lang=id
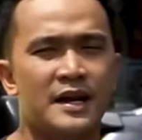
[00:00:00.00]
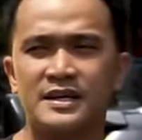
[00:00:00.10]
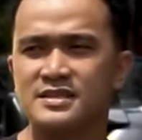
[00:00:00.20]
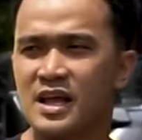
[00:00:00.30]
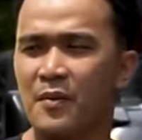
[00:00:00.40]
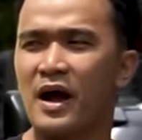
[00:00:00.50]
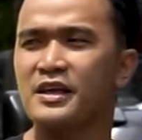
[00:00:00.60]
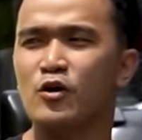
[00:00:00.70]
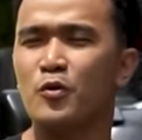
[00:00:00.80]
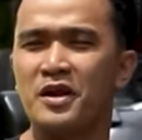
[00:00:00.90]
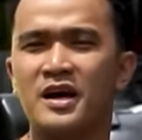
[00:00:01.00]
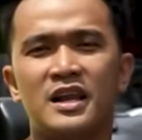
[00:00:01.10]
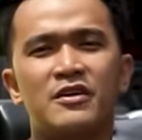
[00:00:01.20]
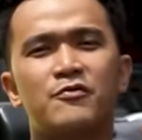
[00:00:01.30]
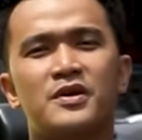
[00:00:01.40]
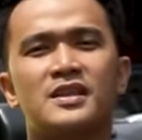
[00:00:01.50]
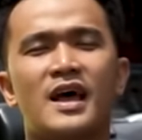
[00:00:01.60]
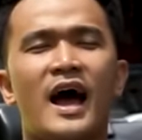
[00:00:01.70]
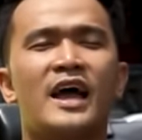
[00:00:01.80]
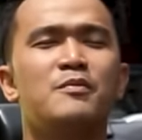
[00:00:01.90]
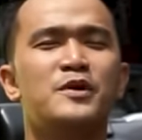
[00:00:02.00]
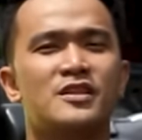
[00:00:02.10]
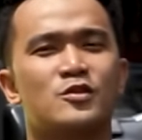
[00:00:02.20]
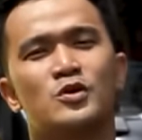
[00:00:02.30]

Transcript: ini sama aja aku bilang lift kit hybrid